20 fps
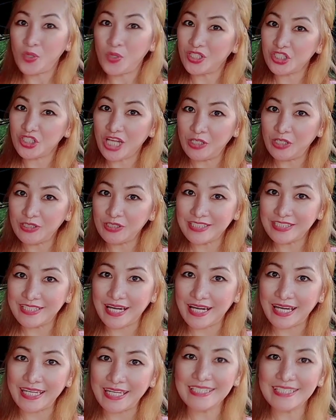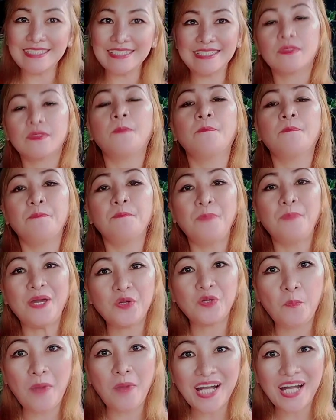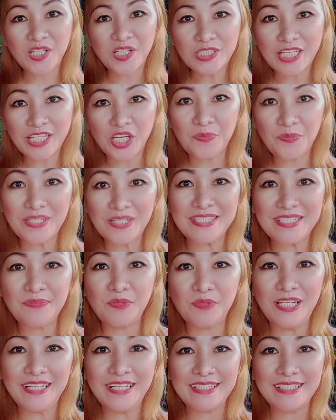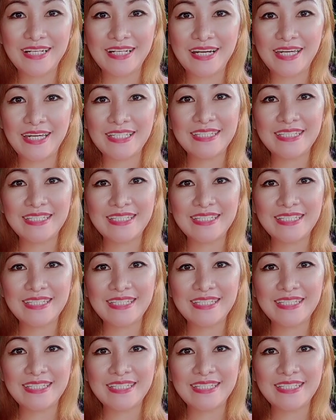Watch out guys! Pero bago tayo magsimula guys,